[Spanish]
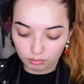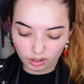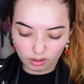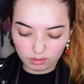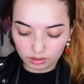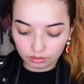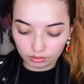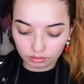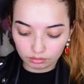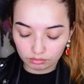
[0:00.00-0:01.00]
porque
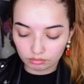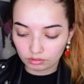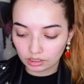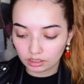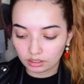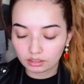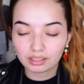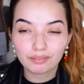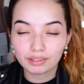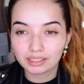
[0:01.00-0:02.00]
cuando eh,
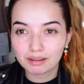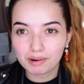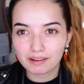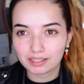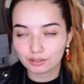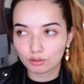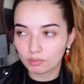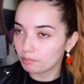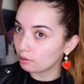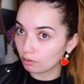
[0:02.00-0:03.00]
es el fin de semana a veces
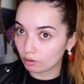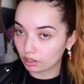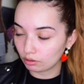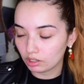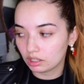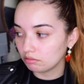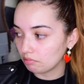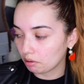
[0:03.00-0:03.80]
solo me aplico corrector y